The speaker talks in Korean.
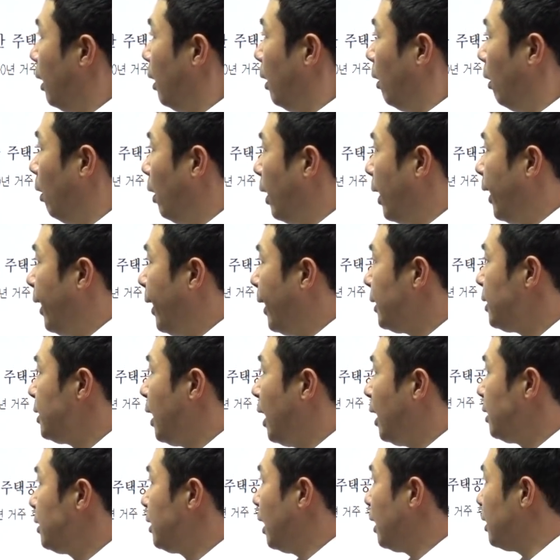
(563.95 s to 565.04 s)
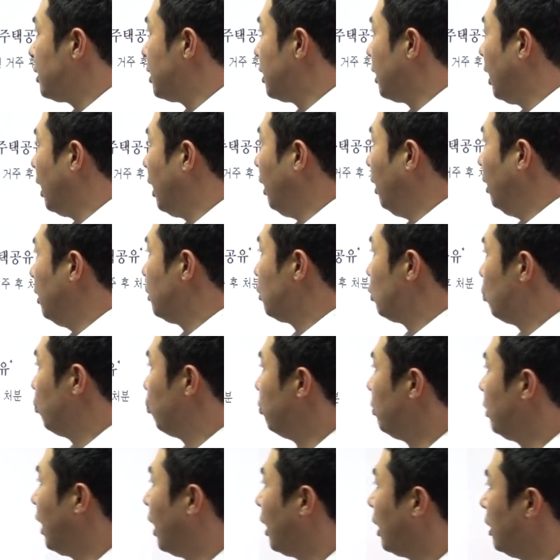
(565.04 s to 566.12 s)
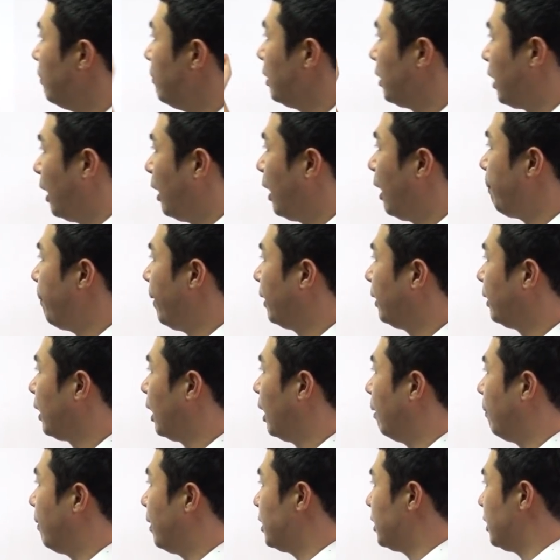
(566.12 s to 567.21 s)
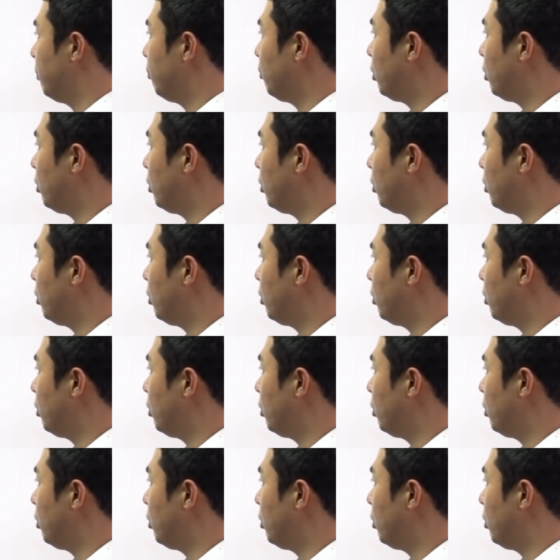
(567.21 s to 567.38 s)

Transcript: 어, 엘에이치 에스에이치가 분담금을 대납한 다음에 십